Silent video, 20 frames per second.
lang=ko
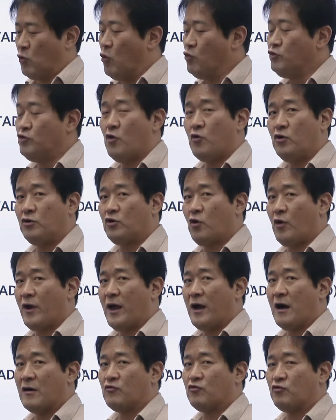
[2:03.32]
공정을
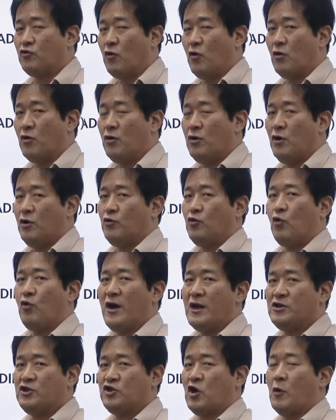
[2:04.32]
통해 갖고도
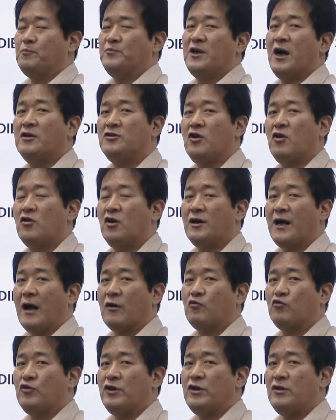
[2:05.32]
요러한 접착력을
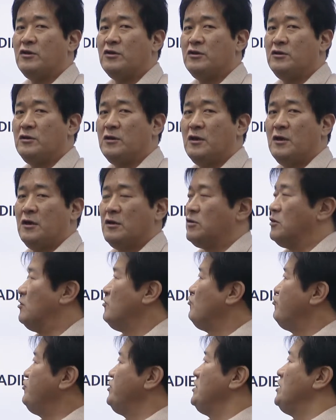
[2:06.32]
갖고 있는 그런
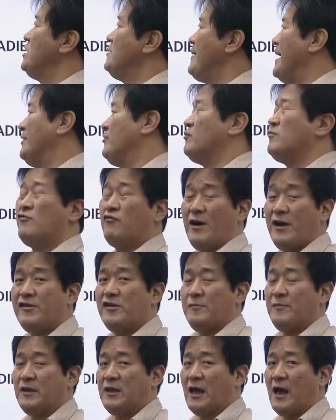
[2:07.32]
수지를 만들 수가
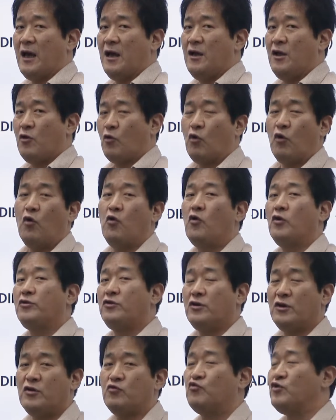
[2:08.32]
있습니다. 그런
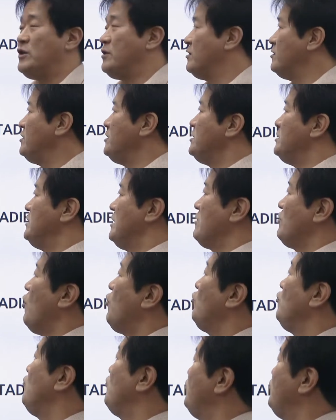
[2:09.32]
것들을 우리들은 이제 석유